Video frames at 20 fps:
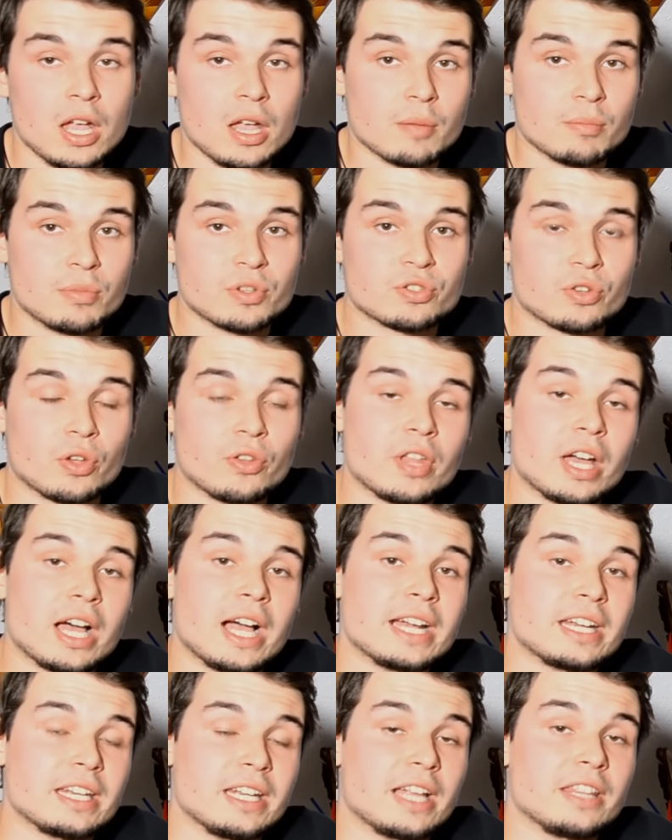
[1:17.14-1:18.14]

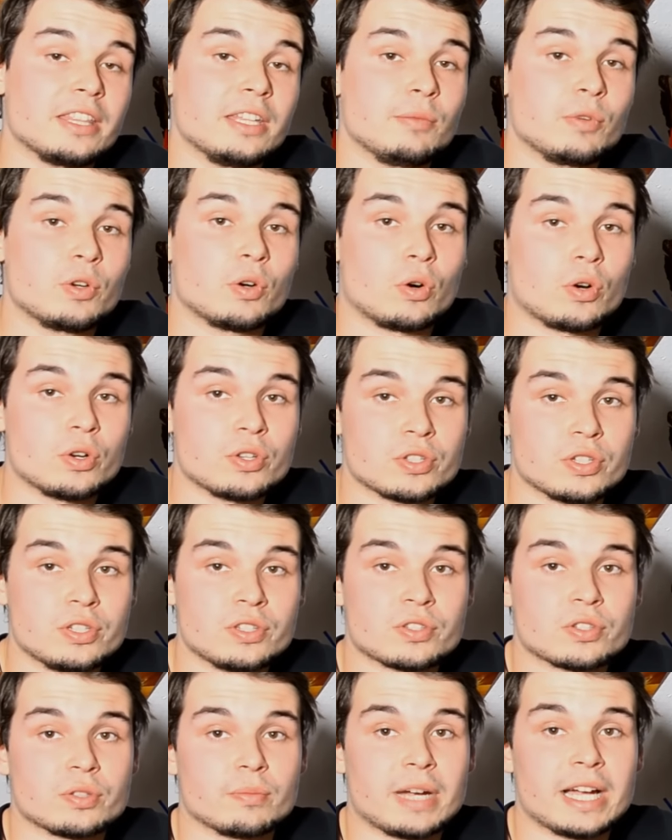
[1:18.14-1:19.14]
Besonderheiten an dem Gehäuse
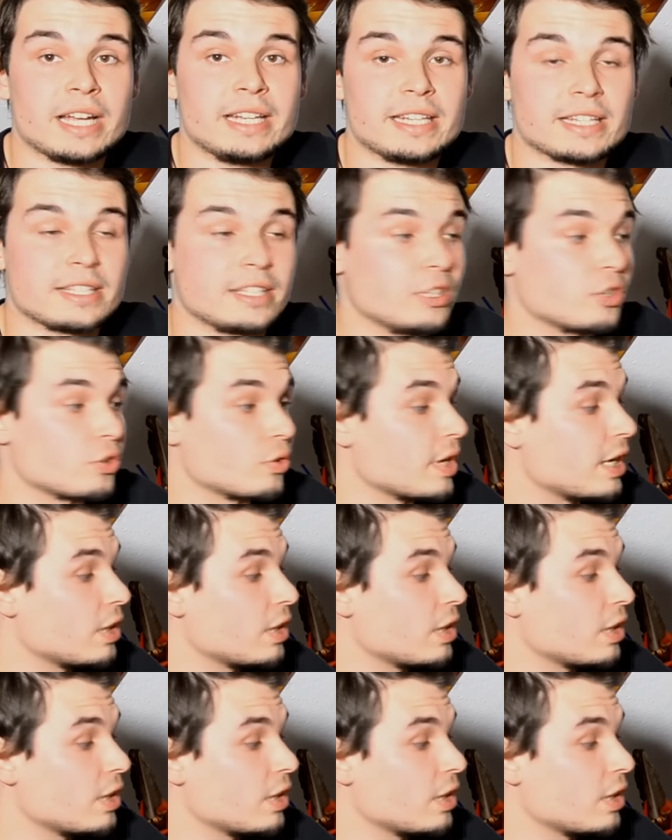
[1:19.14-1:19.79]
ist zum einen, ihr seht schon,